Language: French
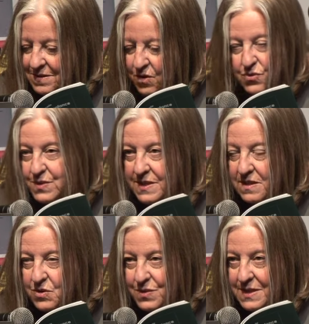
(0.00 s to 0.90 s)
on ne sait
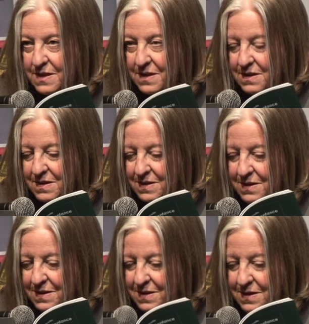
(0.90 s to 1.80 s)
ce que c'est.
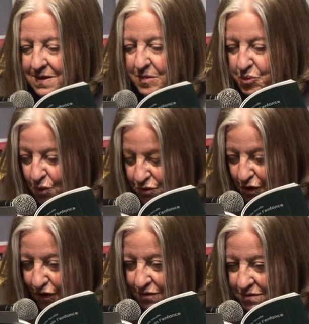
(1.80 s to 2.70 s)

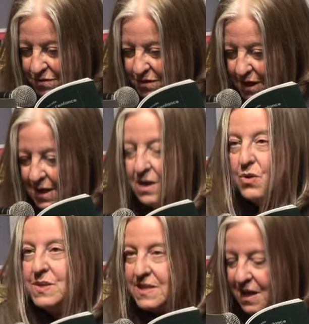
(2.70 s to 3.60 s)
Pourtant,
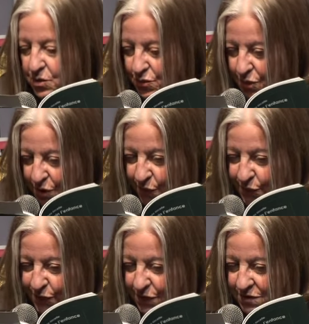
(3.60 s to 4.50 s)
le salut de
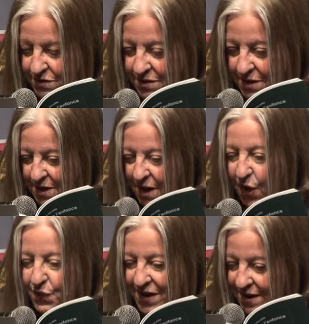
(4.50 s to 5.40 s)
l'enfant,
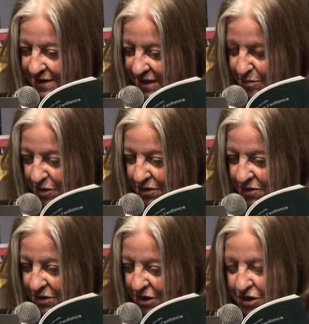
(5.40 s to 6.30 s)
en vers libre,
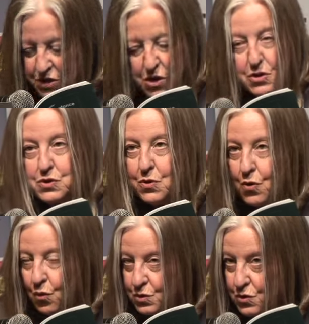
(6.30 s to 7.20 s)
sans se
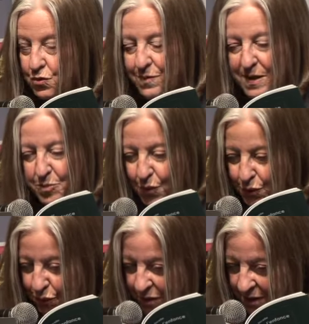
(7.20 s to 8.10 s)
consumer,
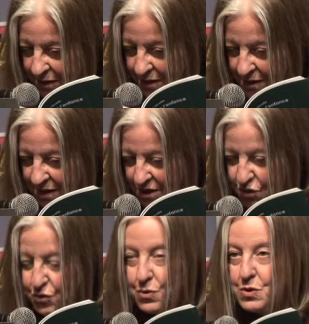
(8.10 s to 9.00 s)
brûle
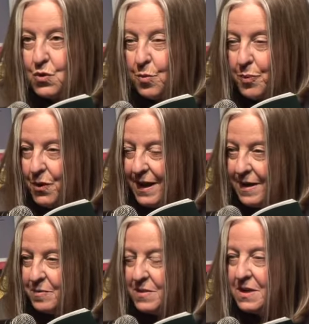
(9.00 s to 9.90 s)
jusqu'au
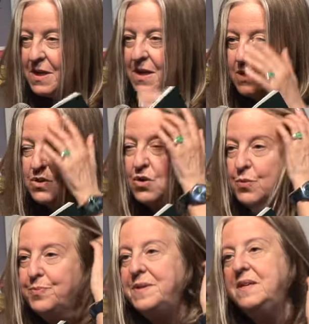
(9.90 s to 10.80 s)
poème, dans le
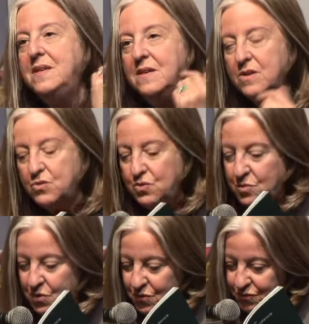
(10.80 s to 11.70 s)
pire du
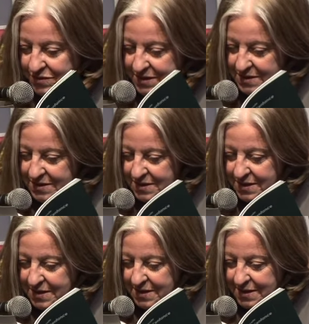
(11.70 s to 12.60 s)
monde.
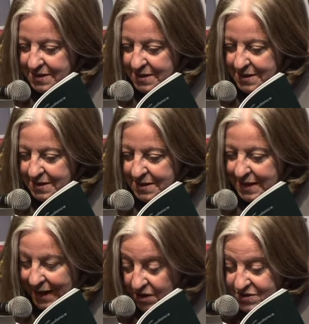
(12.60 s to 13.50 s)

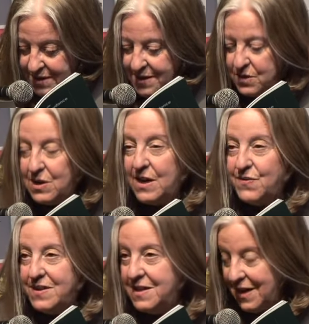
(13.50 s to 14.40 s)
À l'entrée de la
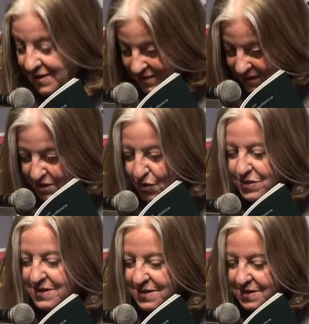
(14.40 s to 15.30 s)
vie, à sa
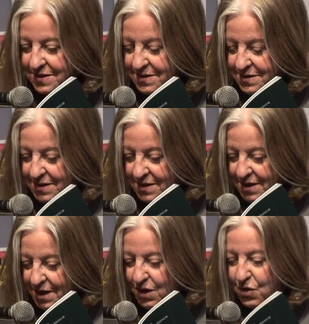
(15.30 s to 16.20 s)
sortie,
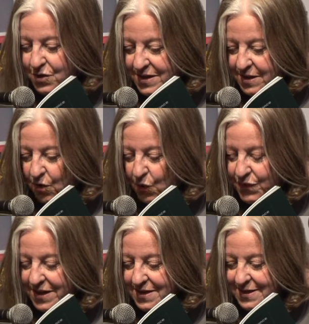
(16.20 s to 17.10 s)
le néon
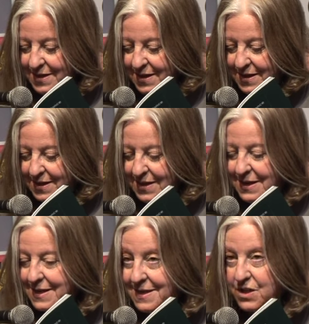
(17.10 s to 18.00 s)
vérité
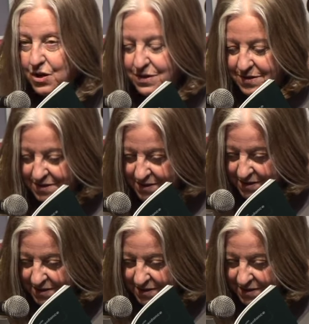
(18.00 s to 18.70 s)
clignote,